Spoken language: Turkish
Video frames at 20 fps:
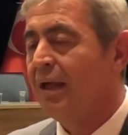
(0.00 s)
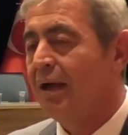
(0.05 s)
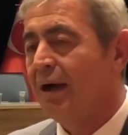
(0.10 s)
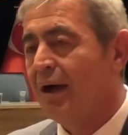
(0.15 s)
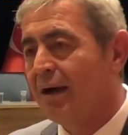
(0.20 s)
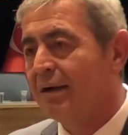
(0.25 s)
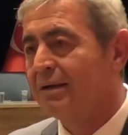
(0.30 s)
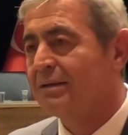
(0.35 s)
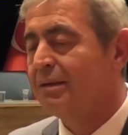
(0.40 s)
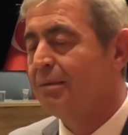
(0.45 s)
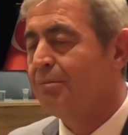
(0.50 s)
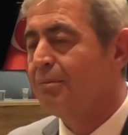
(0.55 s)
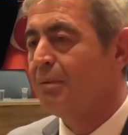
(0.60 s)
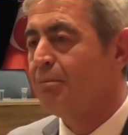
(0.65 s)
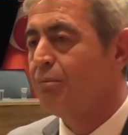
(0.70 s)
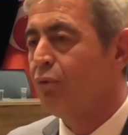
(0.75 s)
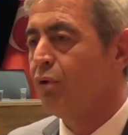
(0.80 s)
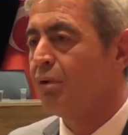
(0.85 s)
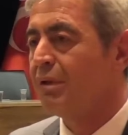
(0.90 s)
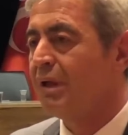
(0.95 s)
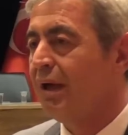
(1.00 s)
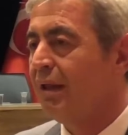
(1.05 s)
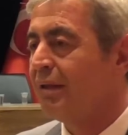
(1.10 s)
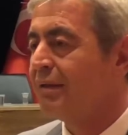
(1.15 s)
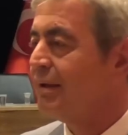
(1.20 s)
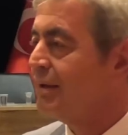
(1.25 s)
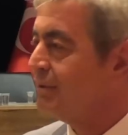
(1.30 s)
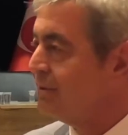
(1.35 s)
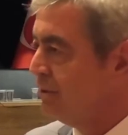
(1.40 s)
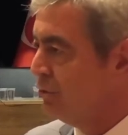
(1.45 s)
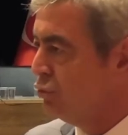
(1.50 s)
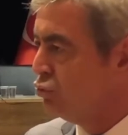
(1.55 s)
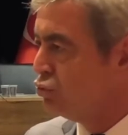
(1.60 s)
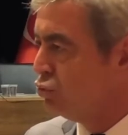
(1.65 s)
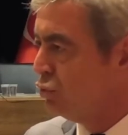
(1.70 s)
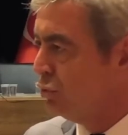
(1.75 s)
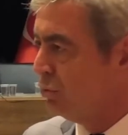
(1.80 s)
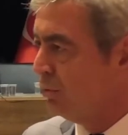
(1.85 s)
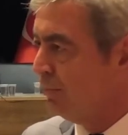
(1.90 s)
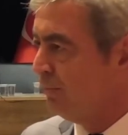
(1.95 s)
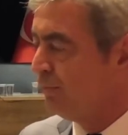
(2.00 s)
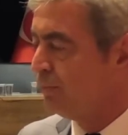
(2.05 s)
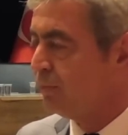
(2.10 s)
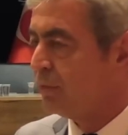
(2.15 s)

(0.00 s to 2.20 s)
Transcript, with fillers: Hakikaten ben bölge halkı adına üzüldüm.